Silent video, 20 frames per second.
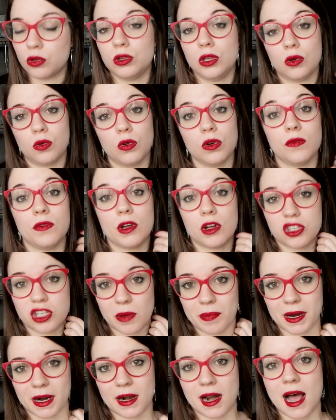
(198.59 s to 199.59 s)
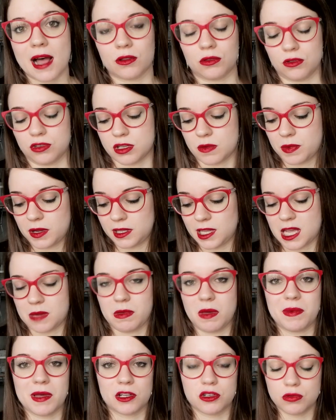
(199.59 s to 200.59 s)
di cui vi ho già parlato, sapete che
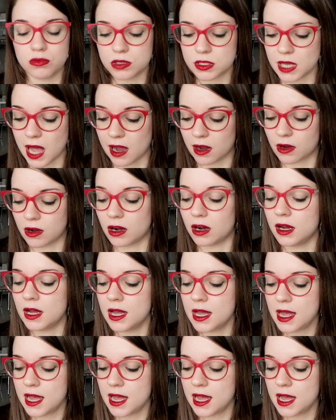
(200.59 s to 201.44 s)
mi piace un sacco,